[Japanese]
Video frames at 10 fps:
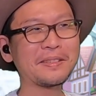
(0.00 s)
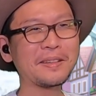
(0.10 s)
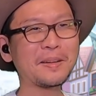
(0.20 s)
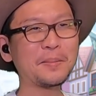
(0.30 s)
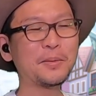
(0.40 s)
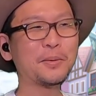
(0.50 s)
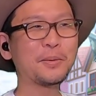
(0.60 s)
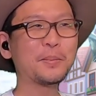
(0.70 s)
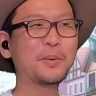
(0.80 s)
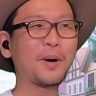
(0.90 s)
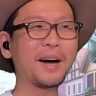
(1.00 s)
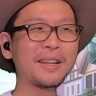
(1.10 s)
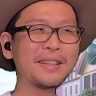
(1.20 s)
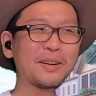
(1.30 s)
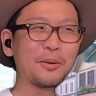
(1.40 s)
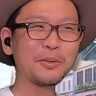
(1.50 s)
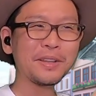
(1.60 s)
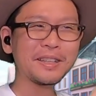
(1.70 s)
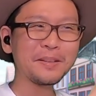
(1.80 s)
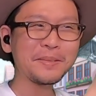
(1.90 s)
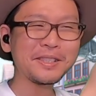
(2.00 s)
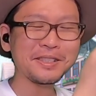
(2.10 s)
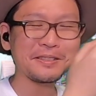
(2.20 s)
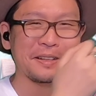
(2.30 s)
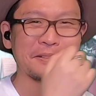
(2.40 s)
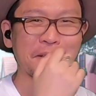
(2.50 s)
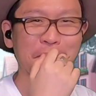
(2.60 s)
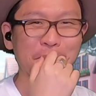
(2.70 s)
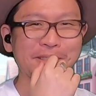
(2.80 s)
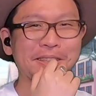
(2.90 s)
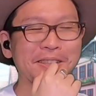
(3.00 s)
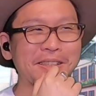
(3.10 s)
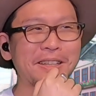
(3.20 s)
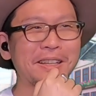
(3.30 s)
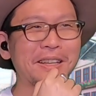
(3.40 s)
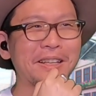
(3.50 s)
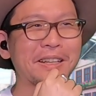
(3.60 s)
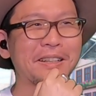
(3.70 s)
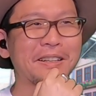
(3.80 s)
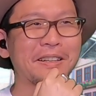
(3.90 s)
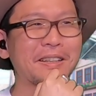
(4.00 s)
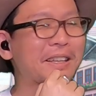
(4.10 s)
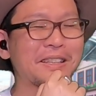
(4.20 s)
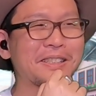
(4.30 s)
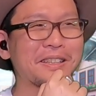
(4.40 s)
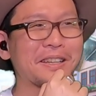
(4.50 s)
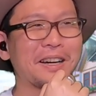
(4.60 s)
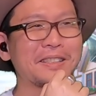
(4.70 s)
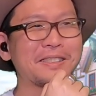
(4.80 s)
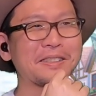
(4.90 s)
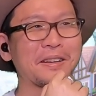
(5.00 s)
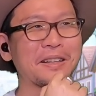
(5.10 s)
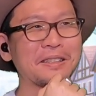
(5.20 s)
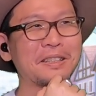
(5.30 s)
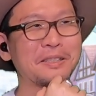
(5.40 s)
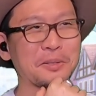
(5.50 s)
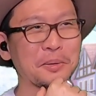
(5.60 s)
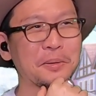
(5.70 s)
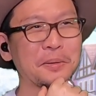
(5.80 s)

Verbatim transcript: いや、もう、もうあれでこんなダメージ食らうなら、もう絶対ライカ、ライカじゃねえや、あずさには勝てないでしょ。